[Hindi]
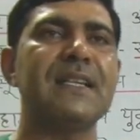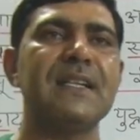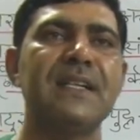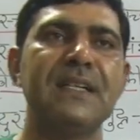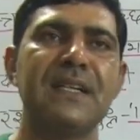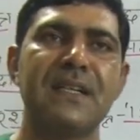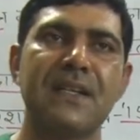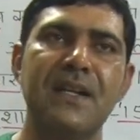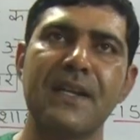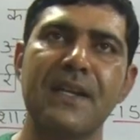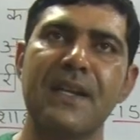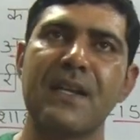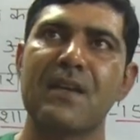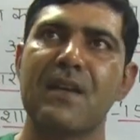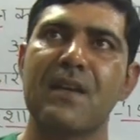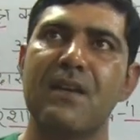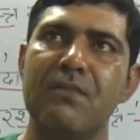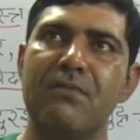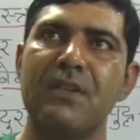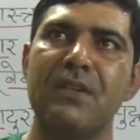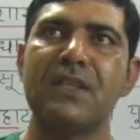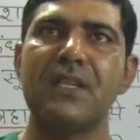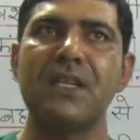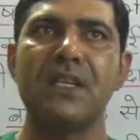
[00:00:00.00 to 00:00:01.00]
था रानी
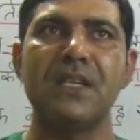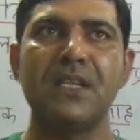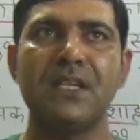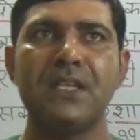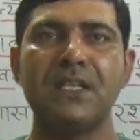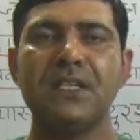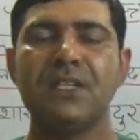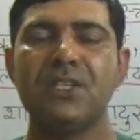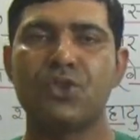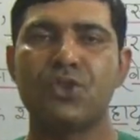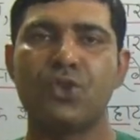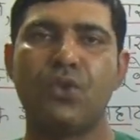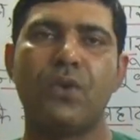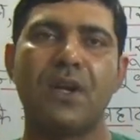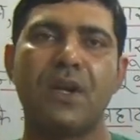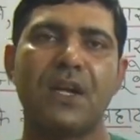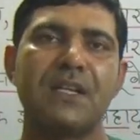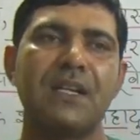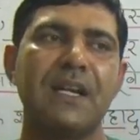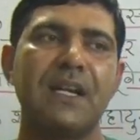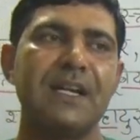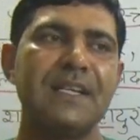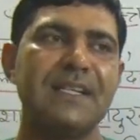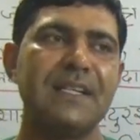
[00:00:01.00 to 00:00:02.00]
कर्णवती ने जौहर
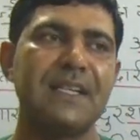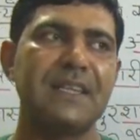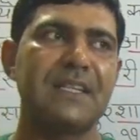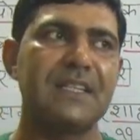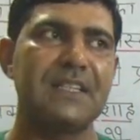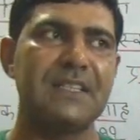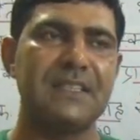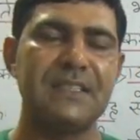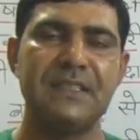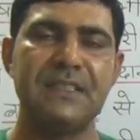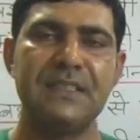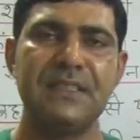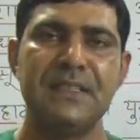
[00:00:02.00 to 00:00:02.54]
कर लिया था